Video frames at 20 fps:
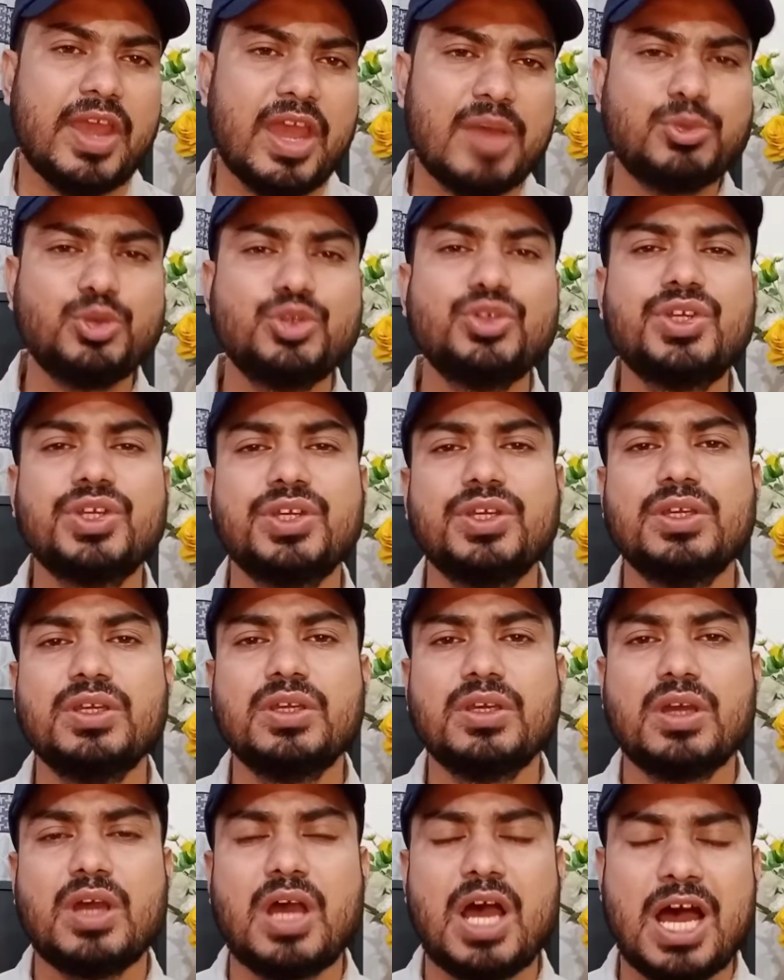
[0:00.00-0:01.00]
এমনকি
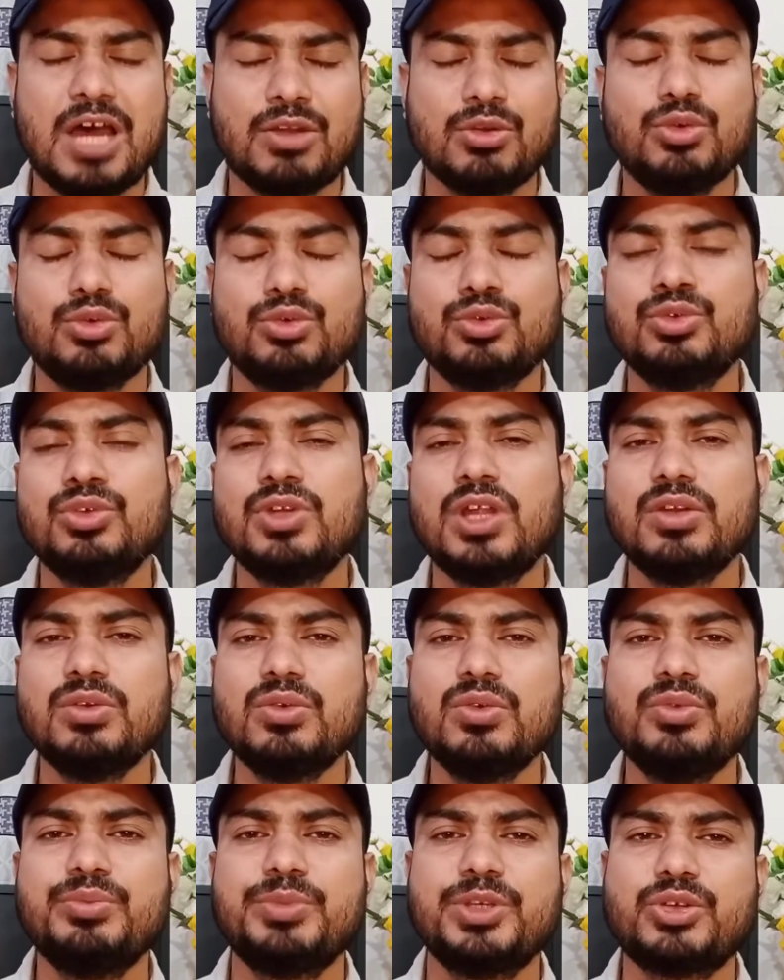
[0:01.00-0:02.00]
আরও অন্যান্য
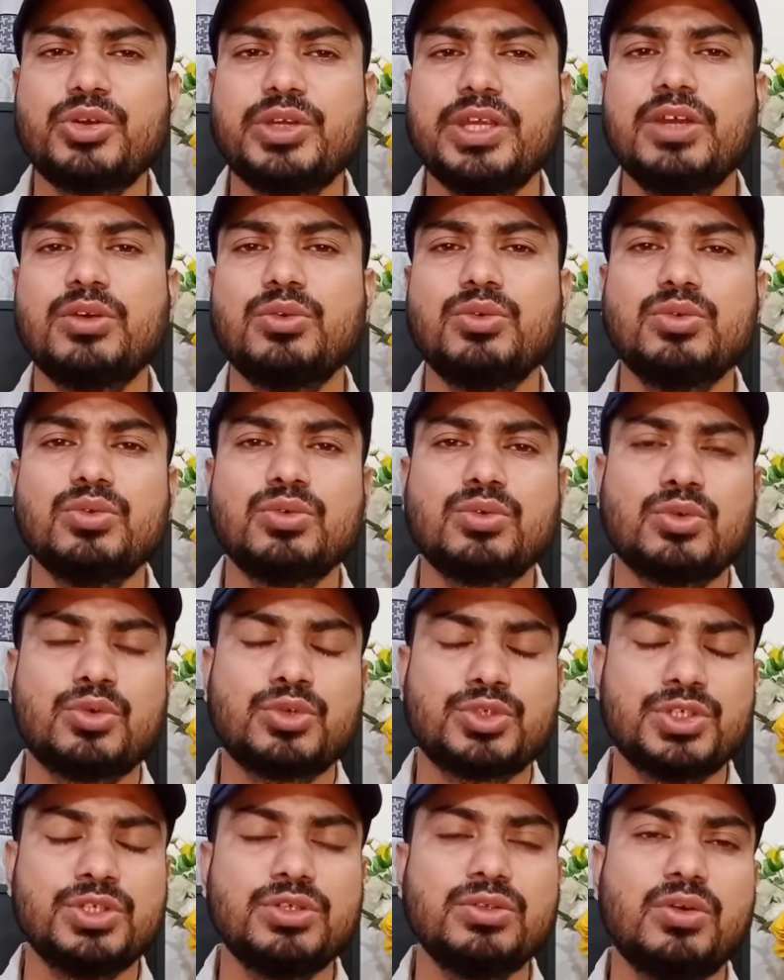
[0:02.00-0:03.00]
বিষয়েও কোশ্চেন